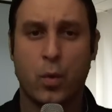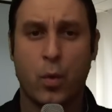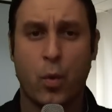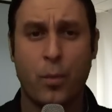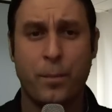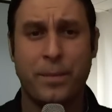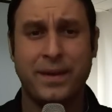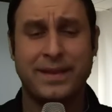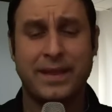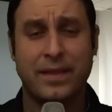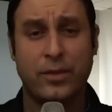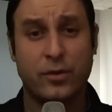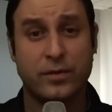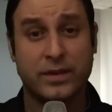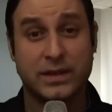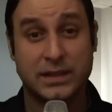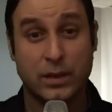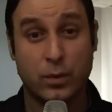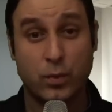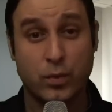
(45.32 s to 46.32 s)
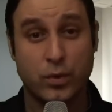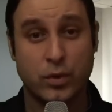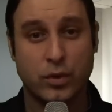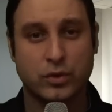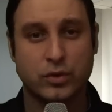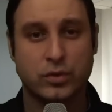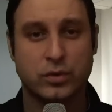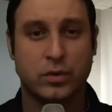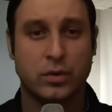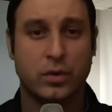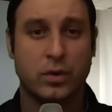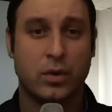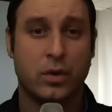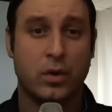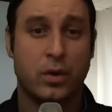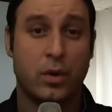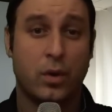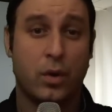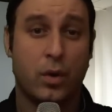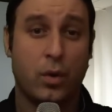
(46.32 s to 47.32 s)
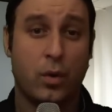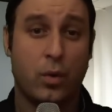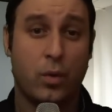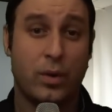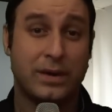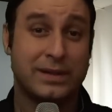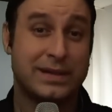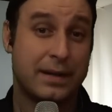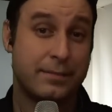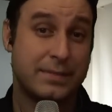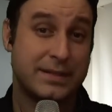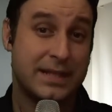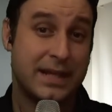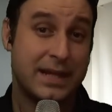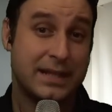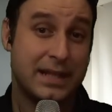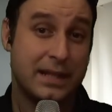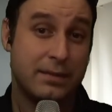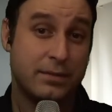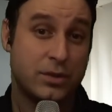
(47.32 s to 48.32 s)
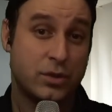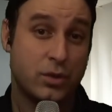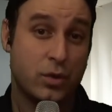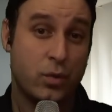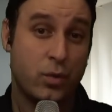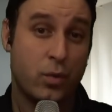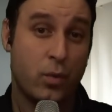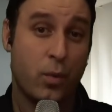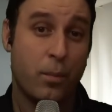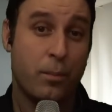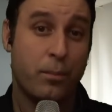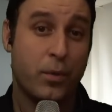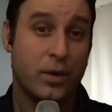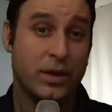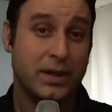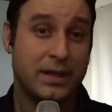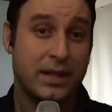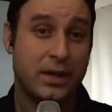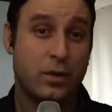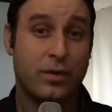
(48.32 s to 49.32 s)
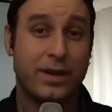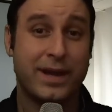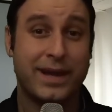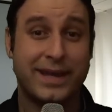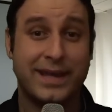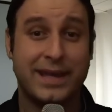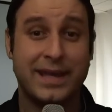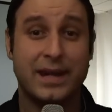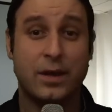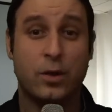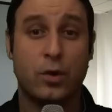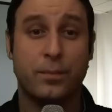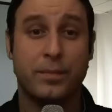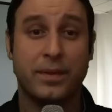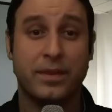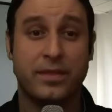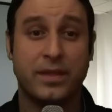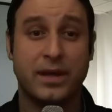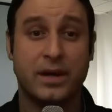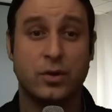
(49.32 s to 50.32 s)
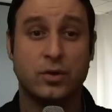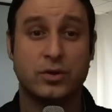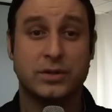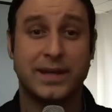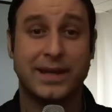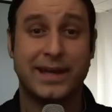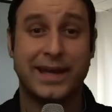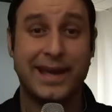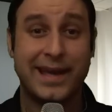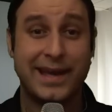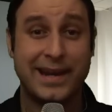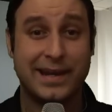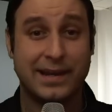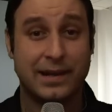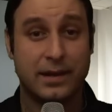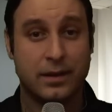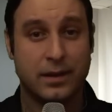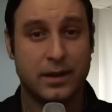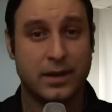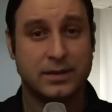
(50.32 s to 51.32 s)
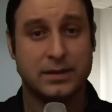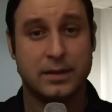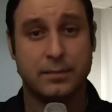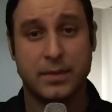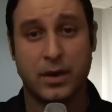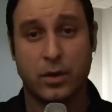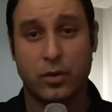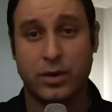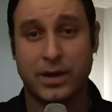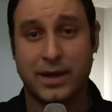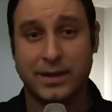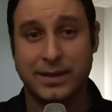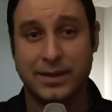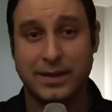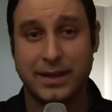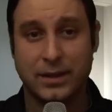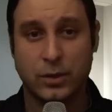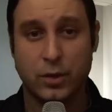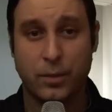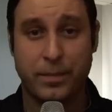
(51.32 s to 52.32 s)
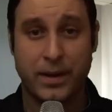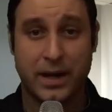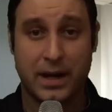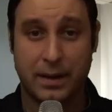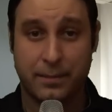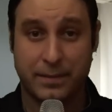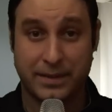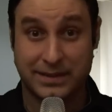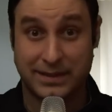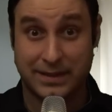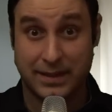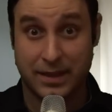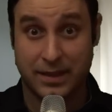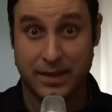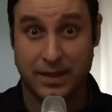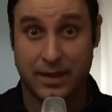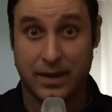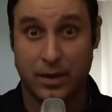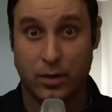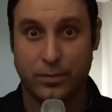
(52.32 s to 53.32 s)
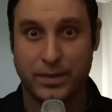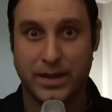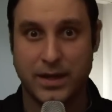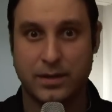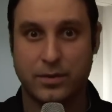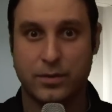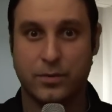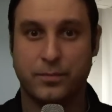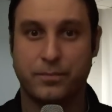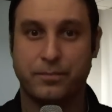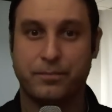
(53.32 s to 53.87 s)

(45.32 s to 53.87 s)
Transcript: un vendedor de seguros o a través de la televisión un político que quiere convencernos de que él es el mejor candidato para la presidencia del gobierno.